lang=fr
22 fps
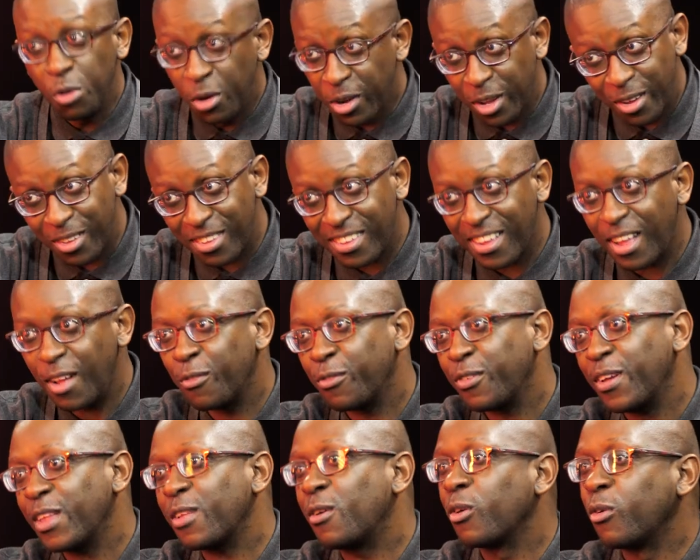nul que ça,
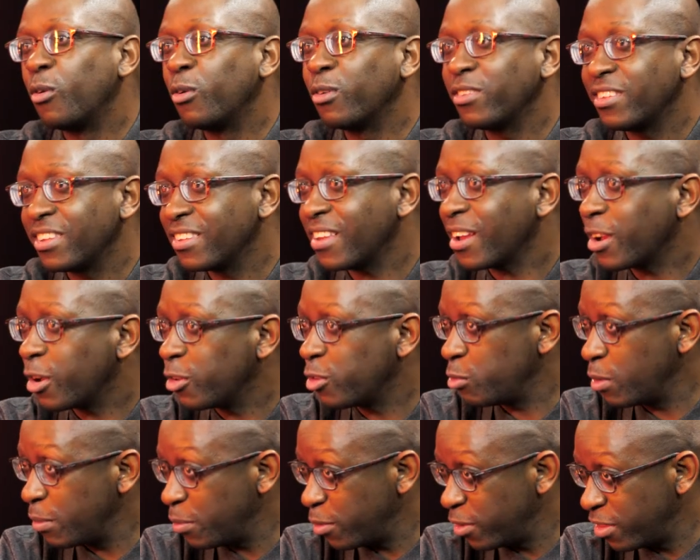en fait. En gros, c'est ça,
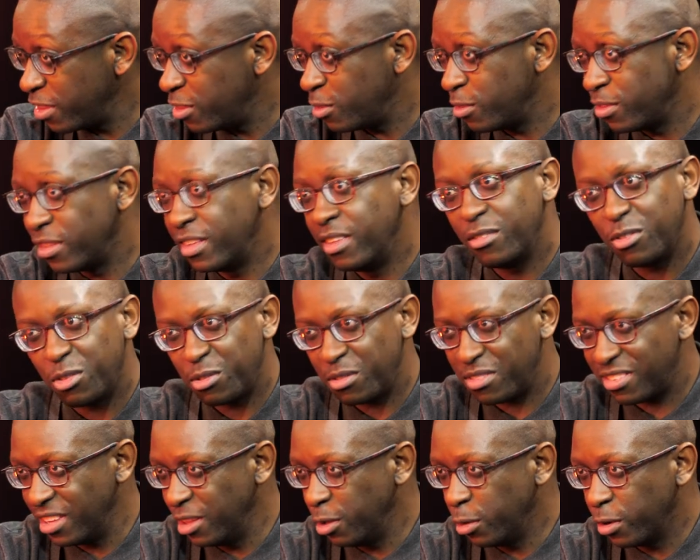quand tu es petit, tu dis, je
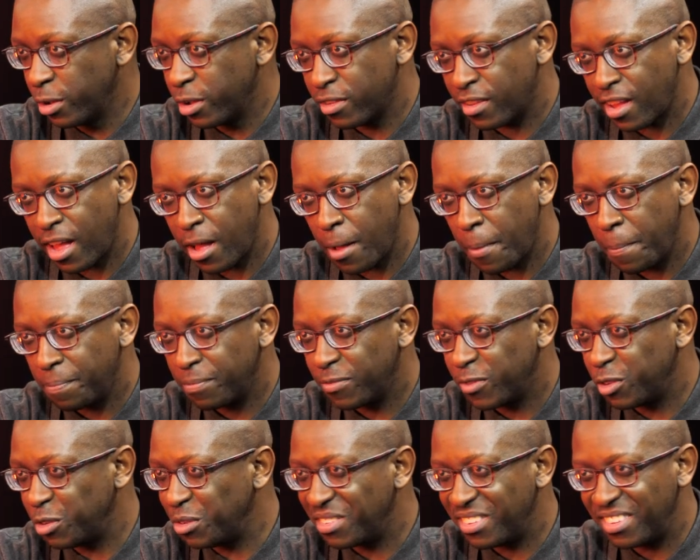suis si nul que ça.
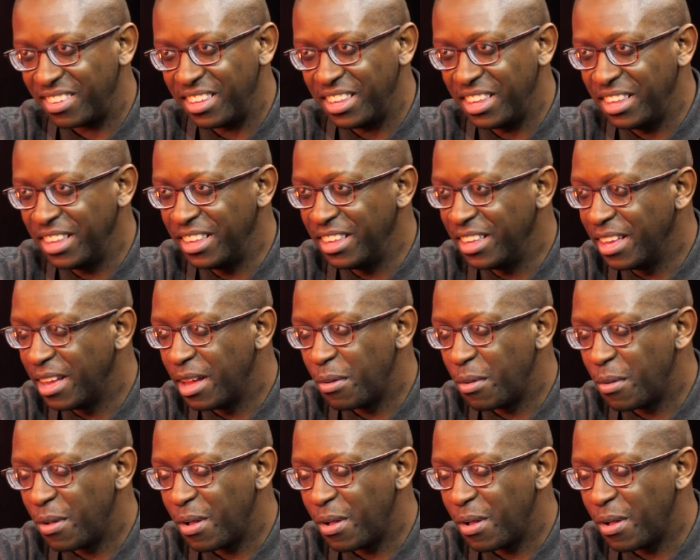Je suis si.